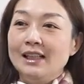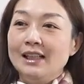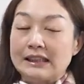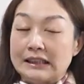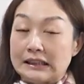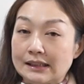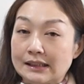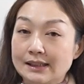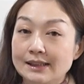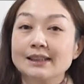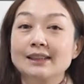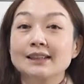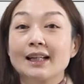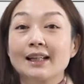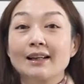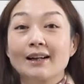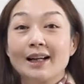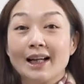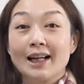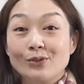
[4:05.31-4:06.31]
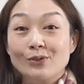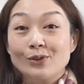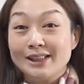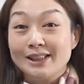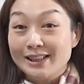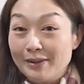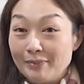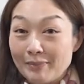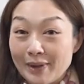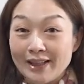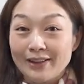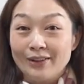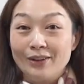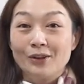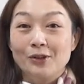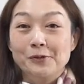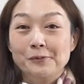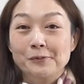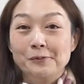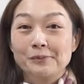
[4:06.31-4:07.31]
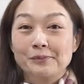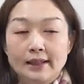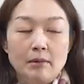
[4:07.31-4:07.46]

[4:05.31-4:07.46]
实际上要看运线盘喽。